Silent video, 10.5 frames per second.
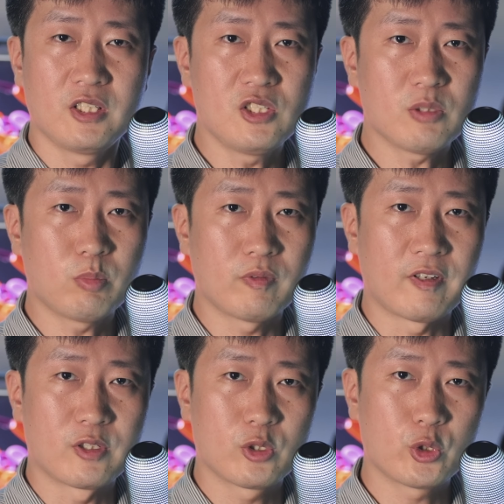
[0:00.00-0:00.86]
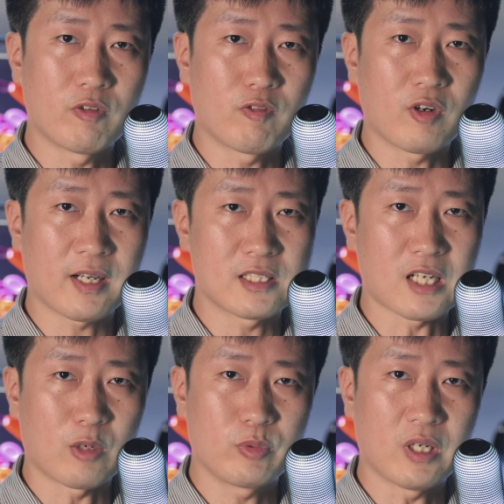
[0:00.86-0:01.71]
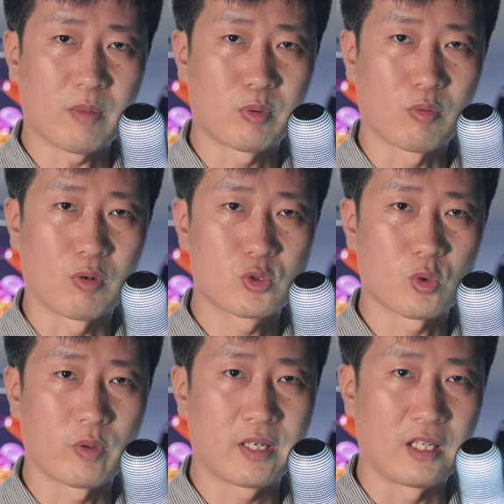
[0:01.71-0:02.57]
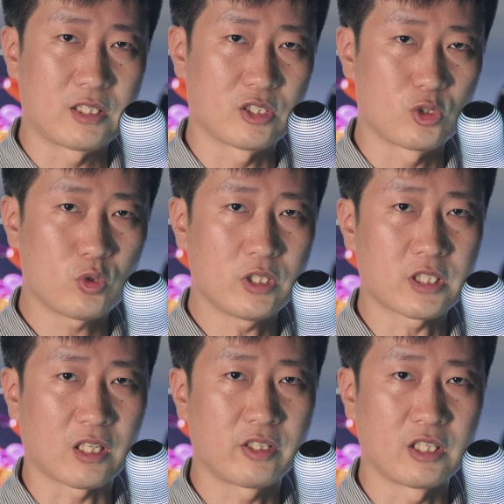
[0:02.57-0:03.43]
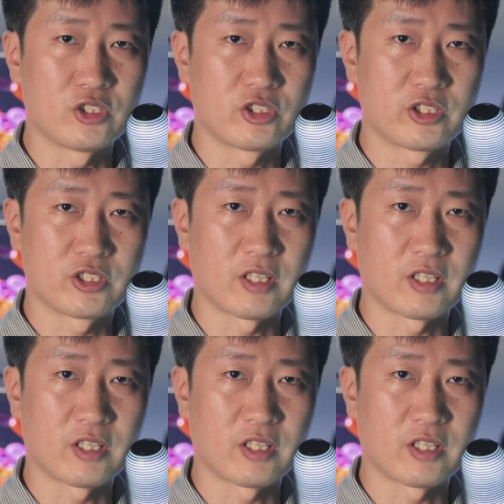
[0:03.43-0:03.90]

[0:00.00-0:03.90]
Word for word: 音质部分，旋风黑鲨 V2 Pro 作为雷蛇最强的电竞旗